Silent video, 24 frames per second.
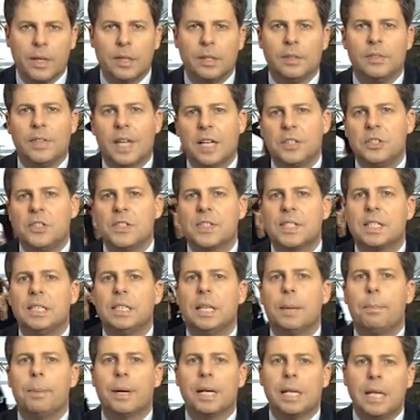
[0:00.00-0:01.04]
Nacisk
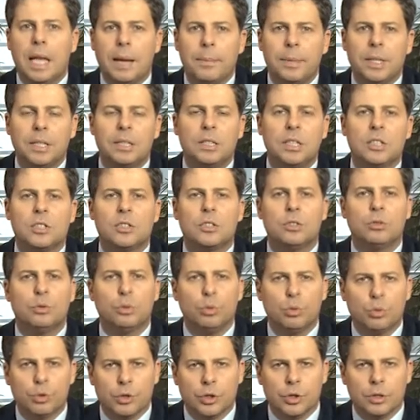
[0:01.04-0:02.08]
na parlament jest
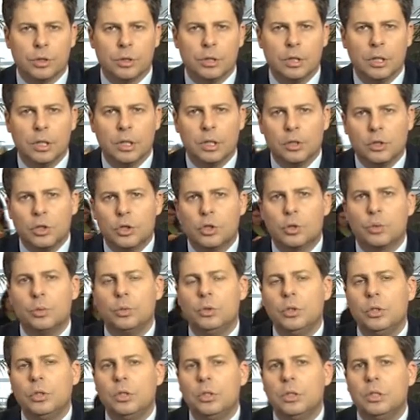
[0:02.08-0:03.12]
duży, gdyż
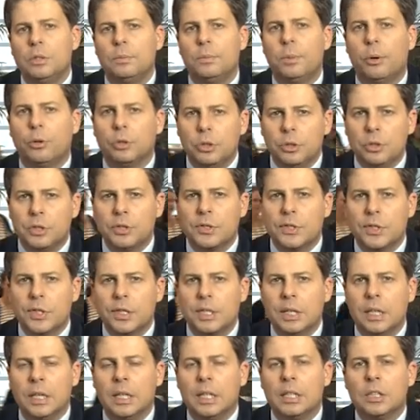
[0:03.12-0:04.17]
unijni
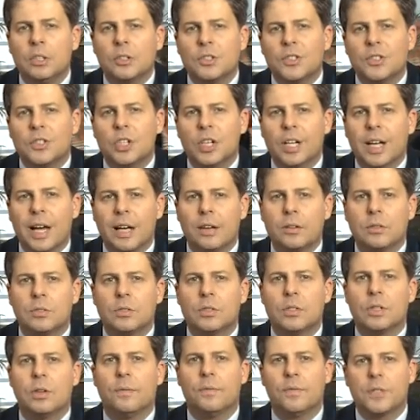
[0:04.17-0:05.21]
politycy,
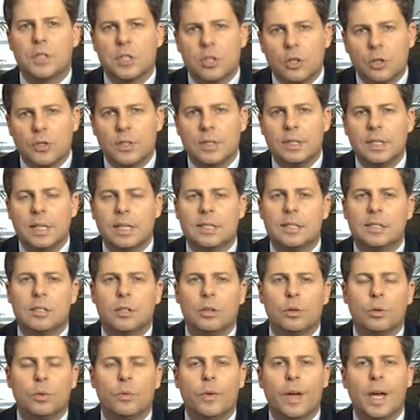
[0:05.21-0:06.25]
dostrzegając wzrost
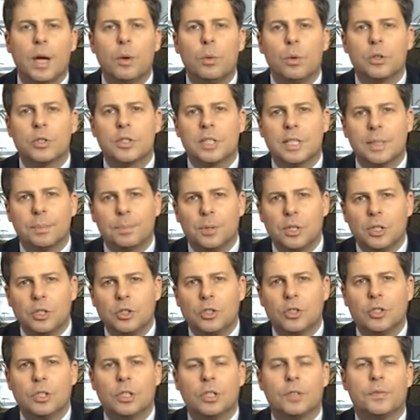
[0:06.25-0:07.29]
nastrojów
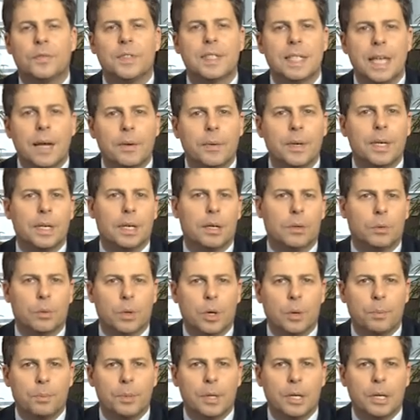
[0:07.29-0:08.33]
eurosceptycznych w całej
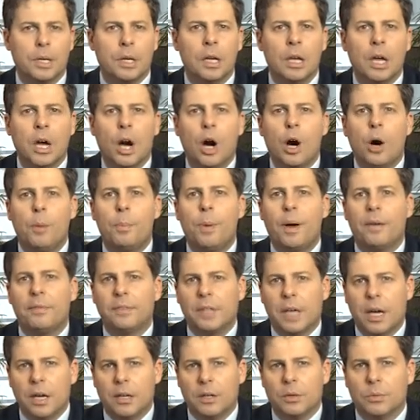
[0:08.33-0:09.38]
Europie,
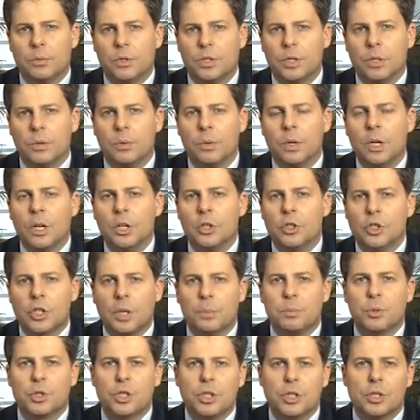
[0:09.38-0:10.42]
obawiają się, że
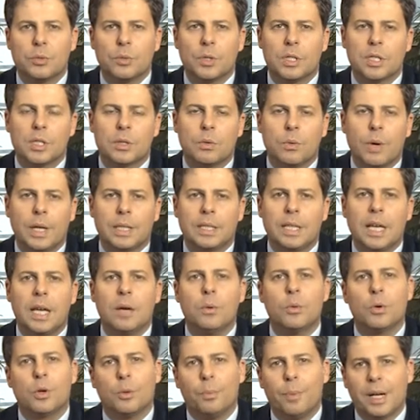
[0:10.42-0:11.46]
przyszły skład
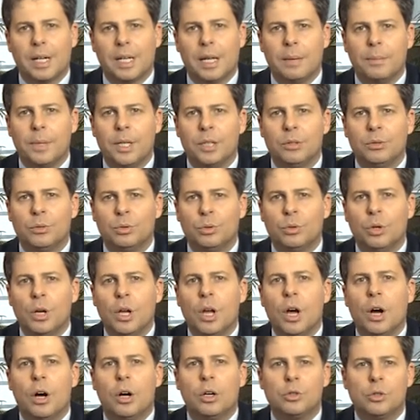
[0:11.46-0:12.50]
Europarlamentu
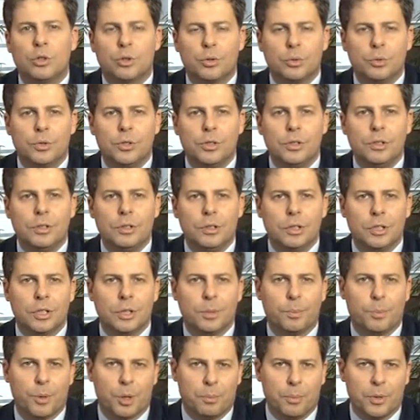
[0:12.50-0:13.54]
odrzuci
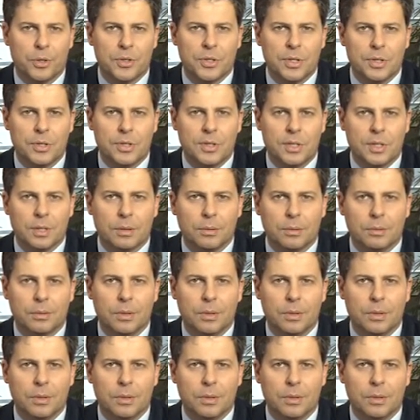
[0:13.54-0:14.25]
ich propozycję.